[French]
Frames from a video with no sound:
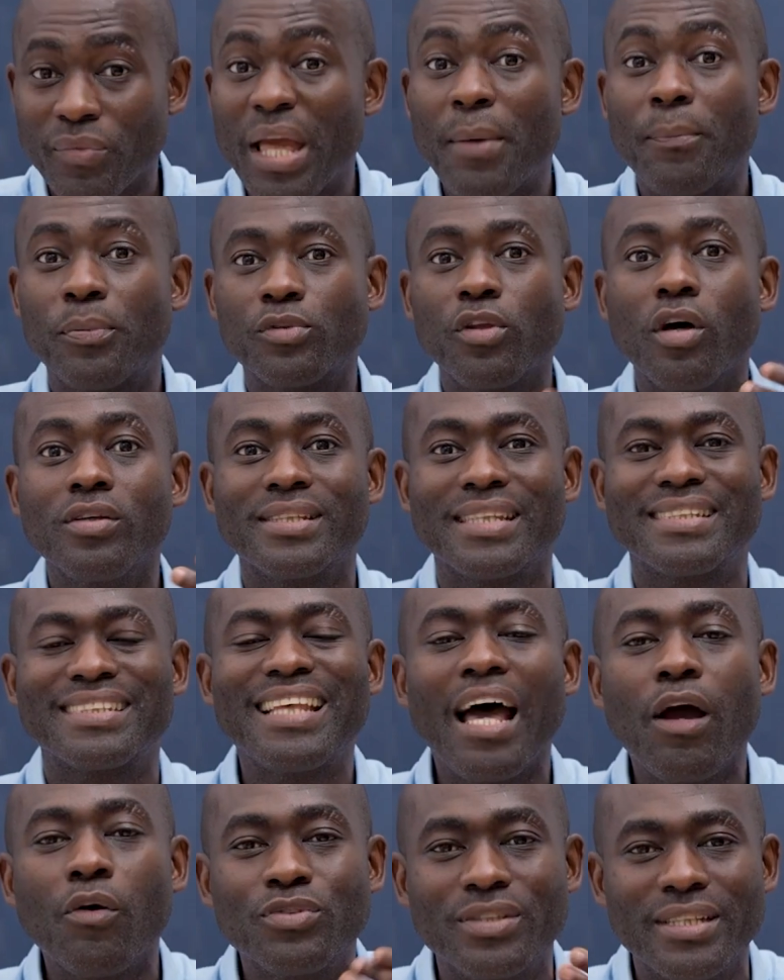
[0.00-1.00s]
Et pourtant, c'est
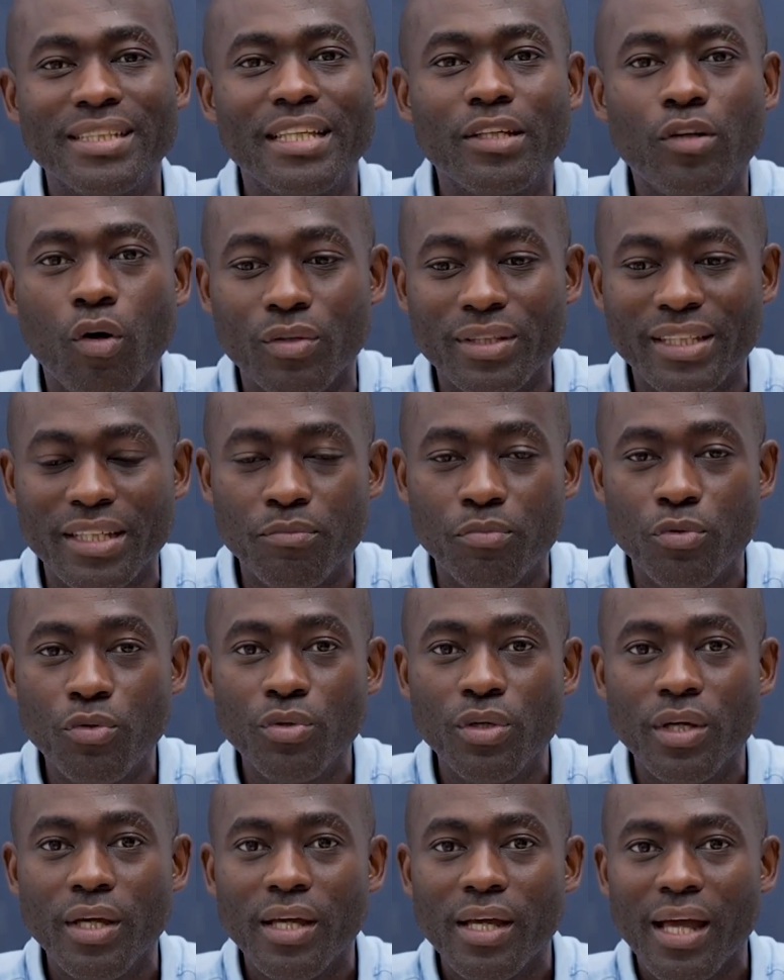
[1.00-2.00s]
ça aussi qui
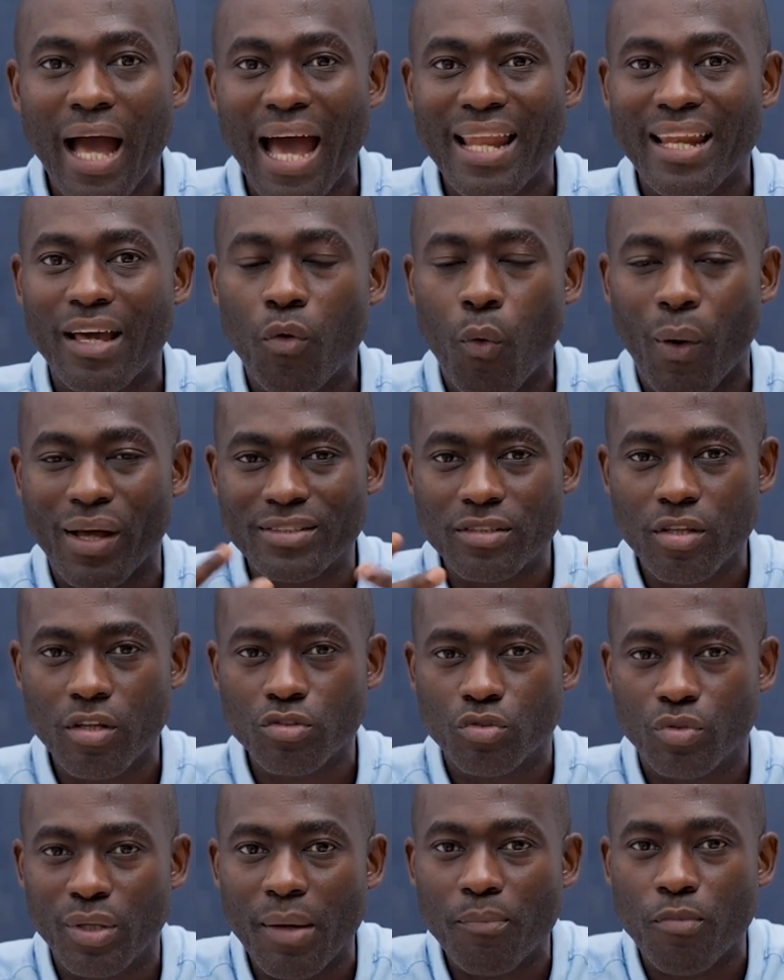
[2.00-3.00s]
contribue à la
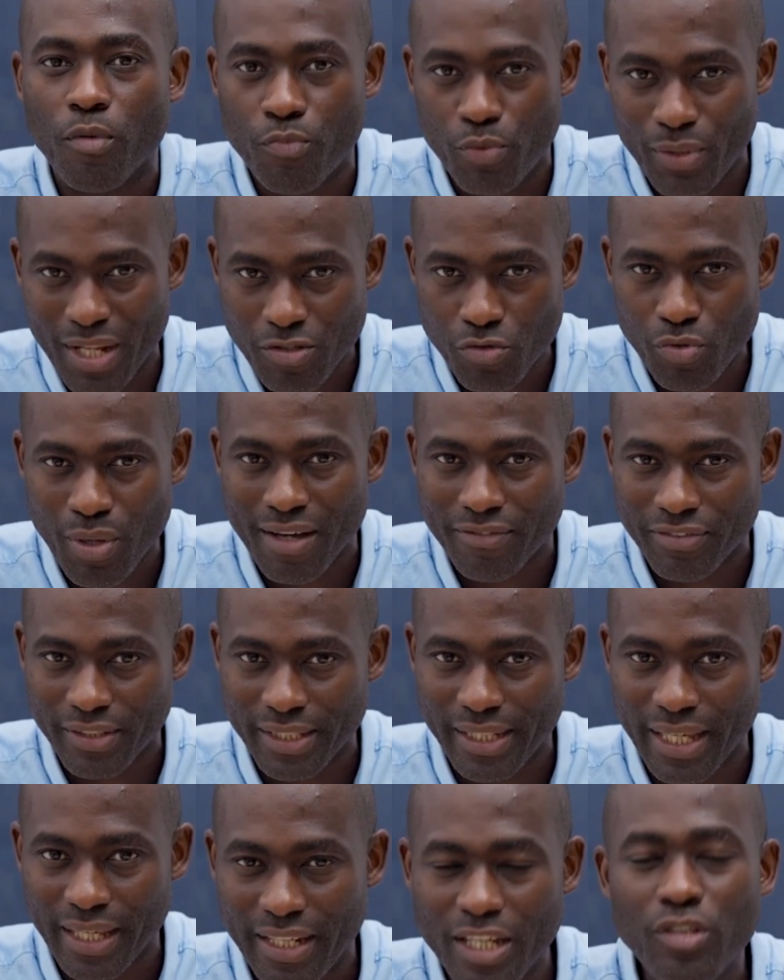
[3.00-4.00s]
croissance de la population
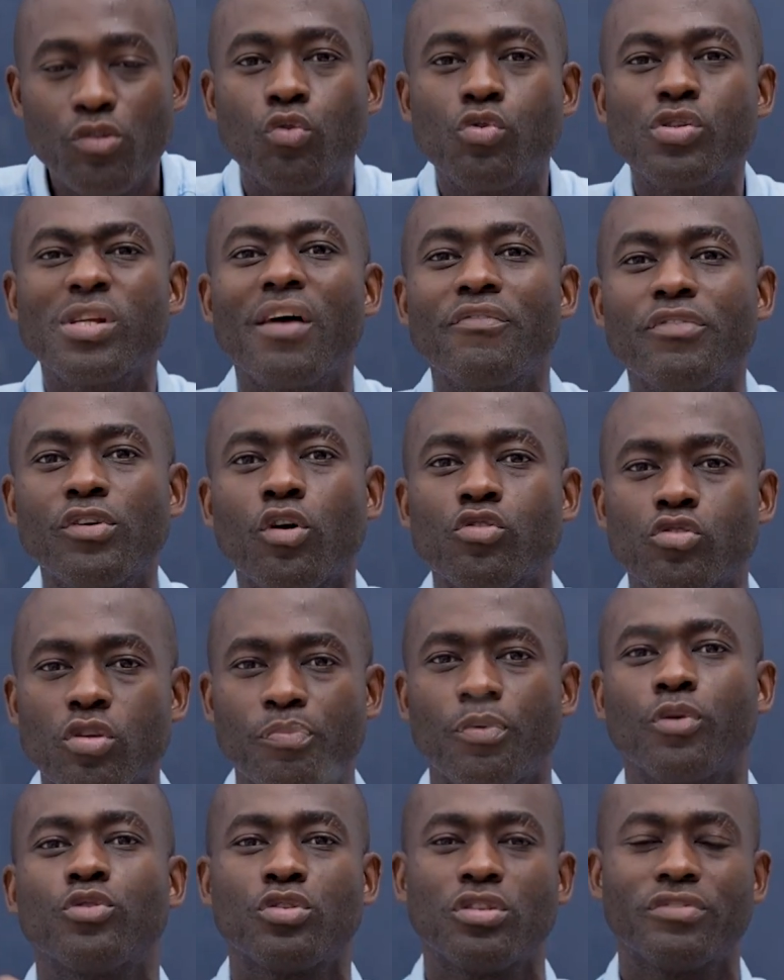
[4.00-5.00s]
africaine. Et du coup, j'ai envie qu'on se
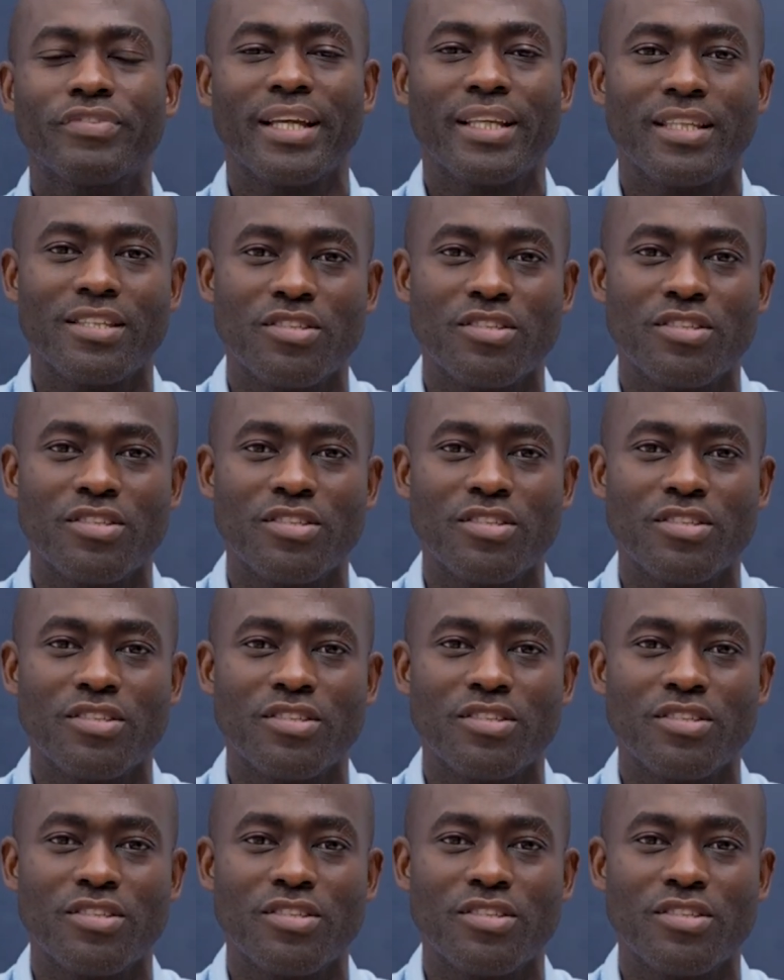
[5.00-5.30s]
pose une vraie